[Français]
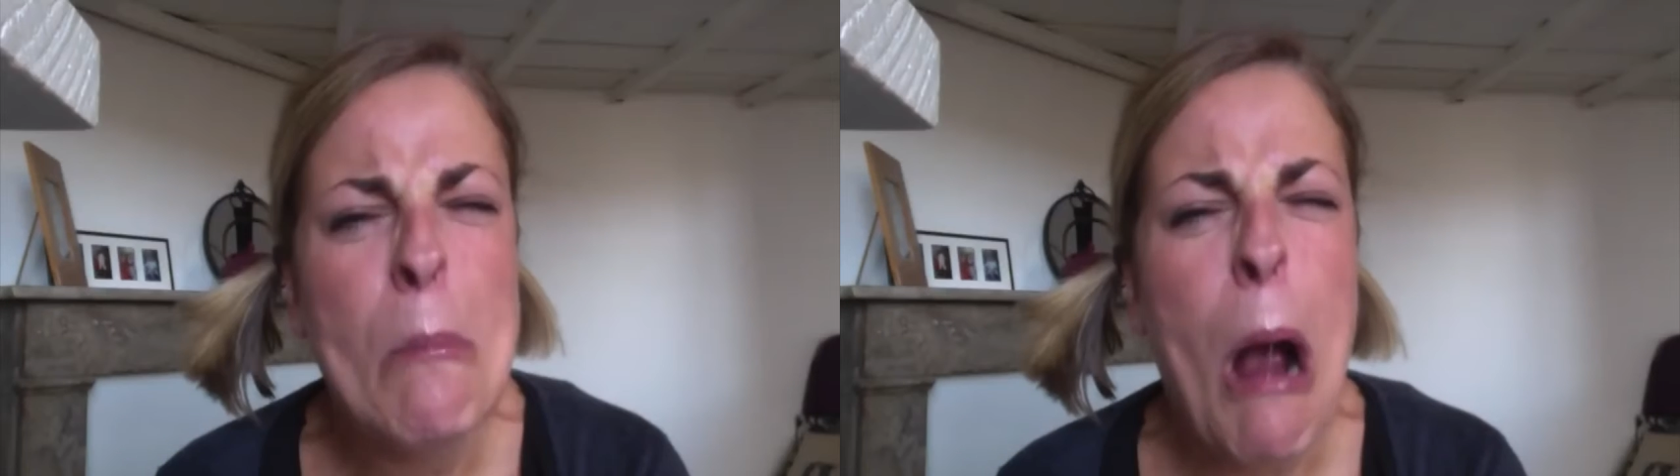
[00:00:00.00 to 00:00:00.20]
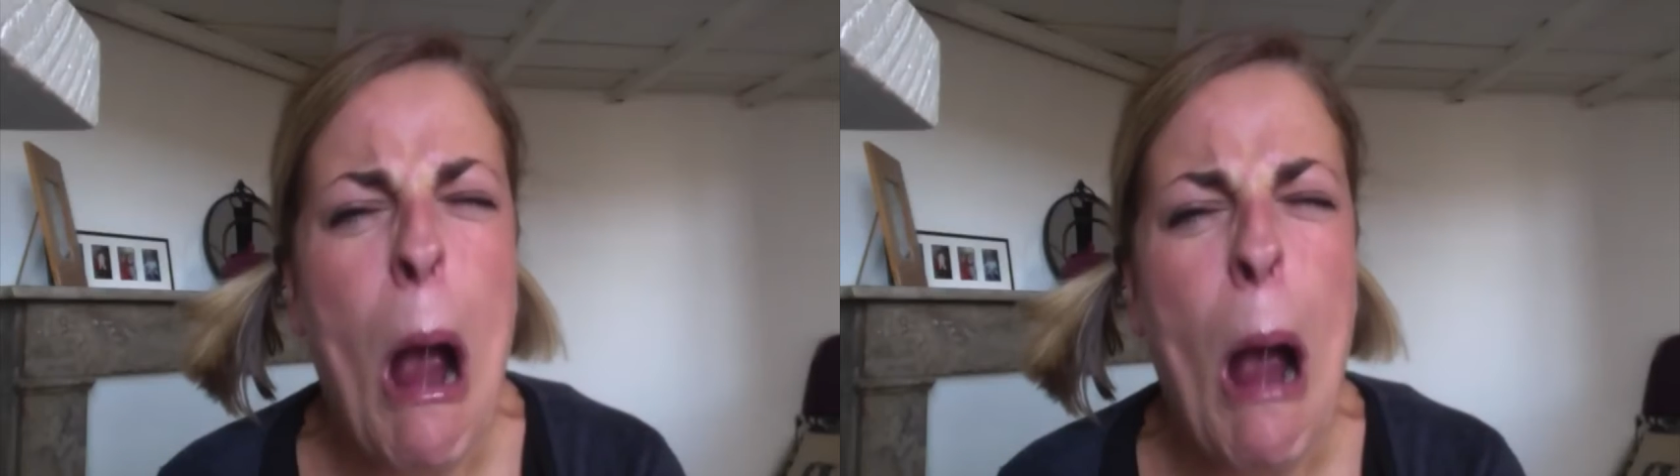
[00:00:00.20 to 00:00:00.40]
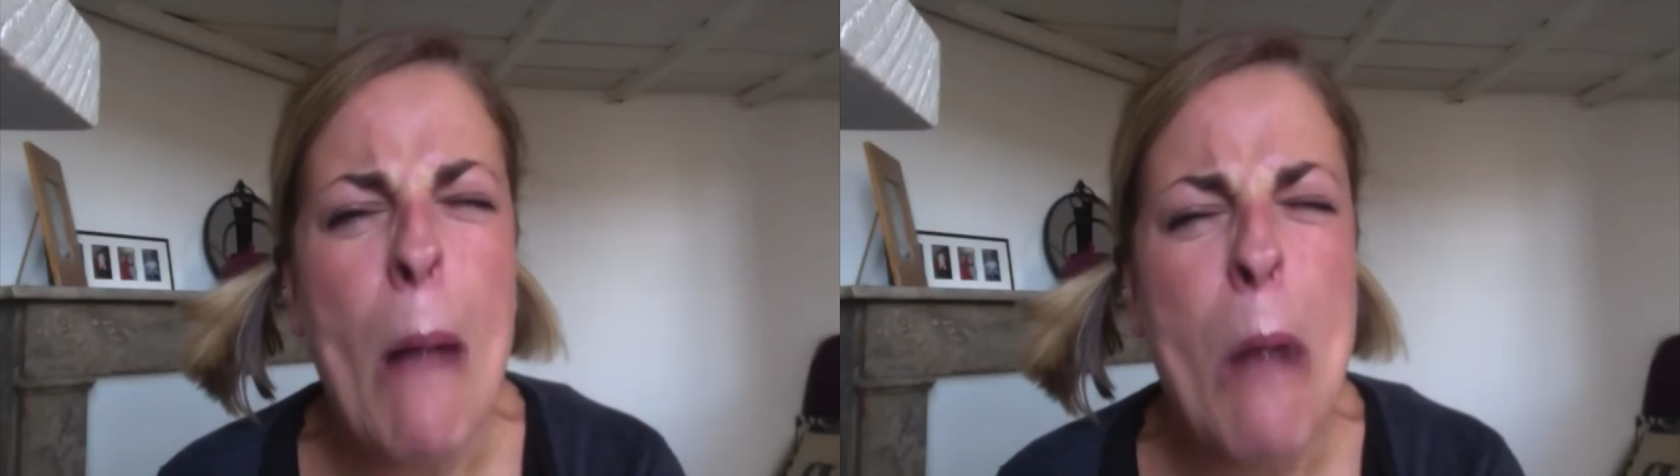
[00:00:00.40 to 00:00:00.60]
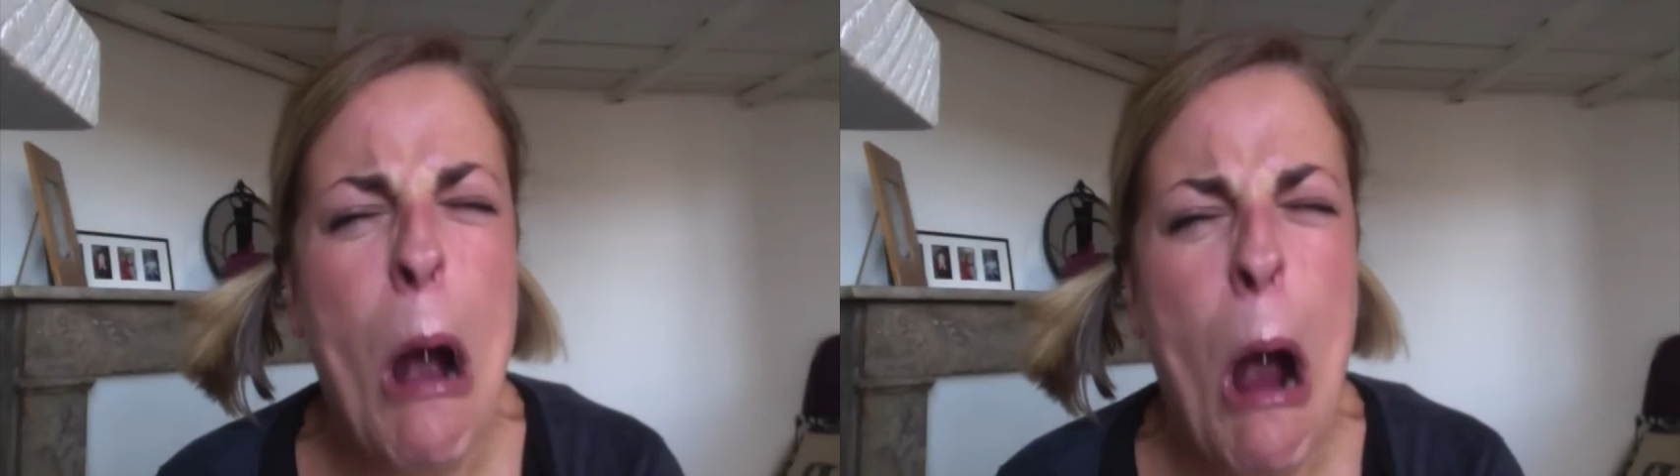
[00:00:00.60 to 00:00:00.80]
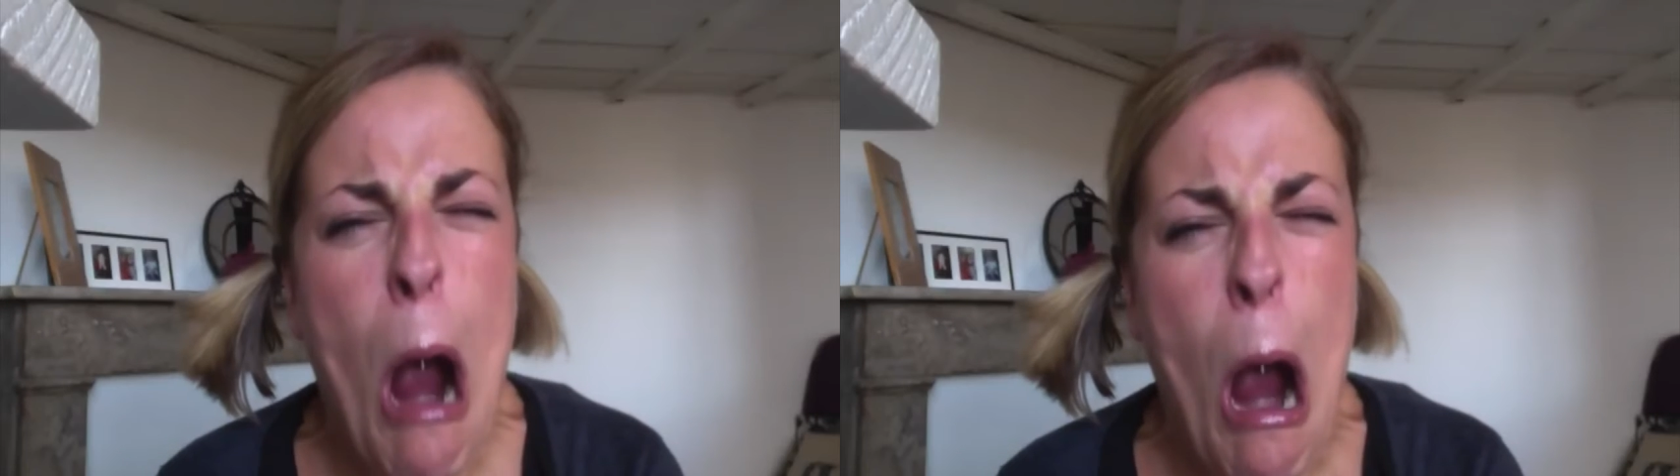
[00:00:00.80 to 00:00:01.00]

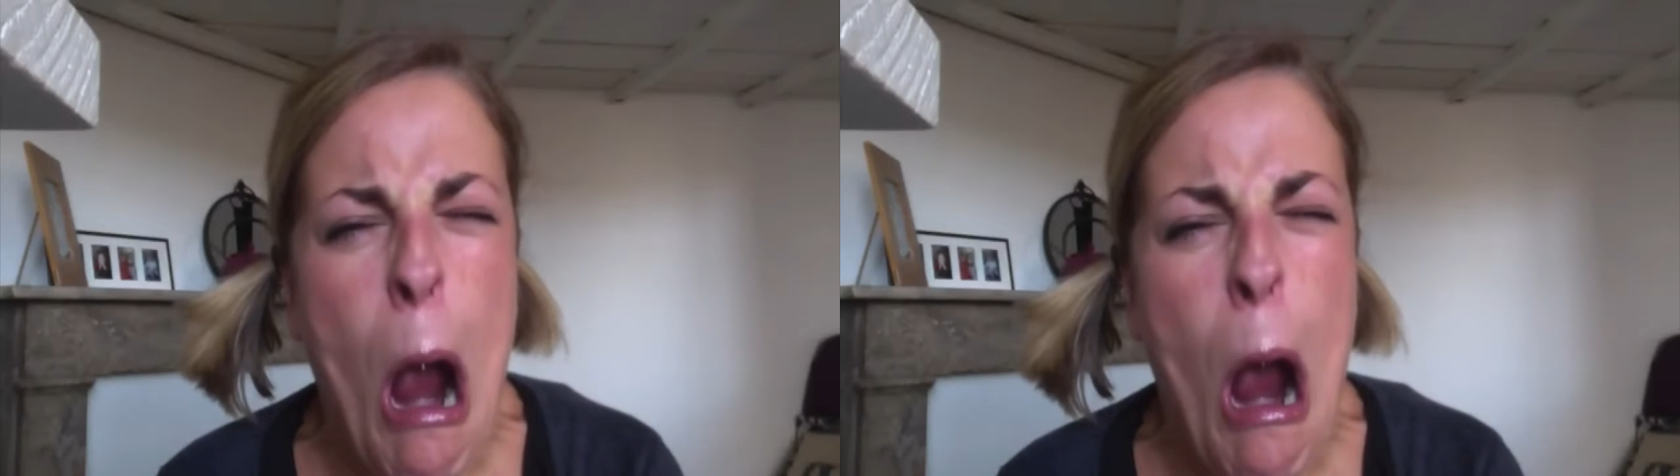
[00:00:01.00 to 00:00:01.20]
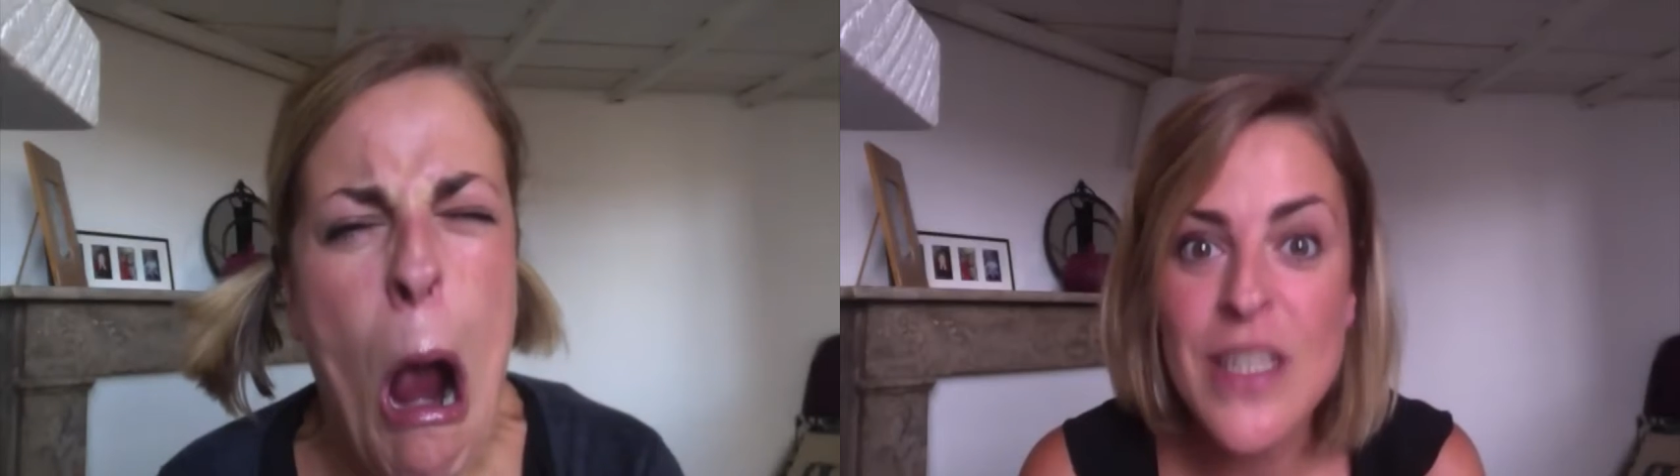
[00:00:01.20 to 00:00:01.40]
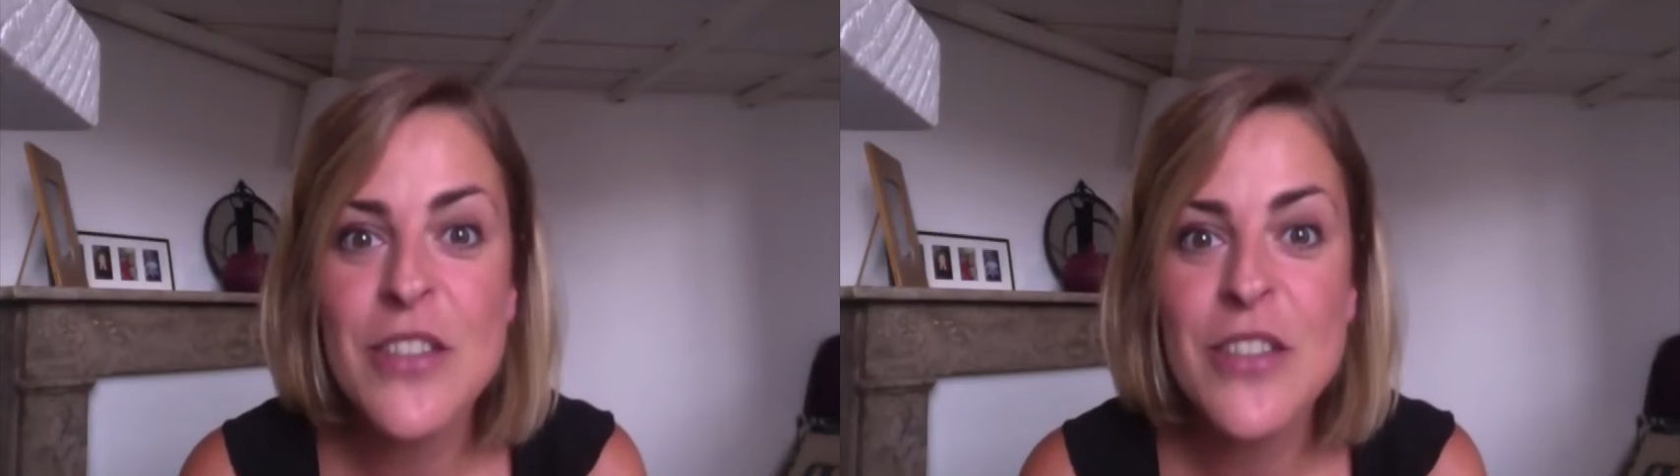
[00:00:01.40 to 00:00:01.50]
Baba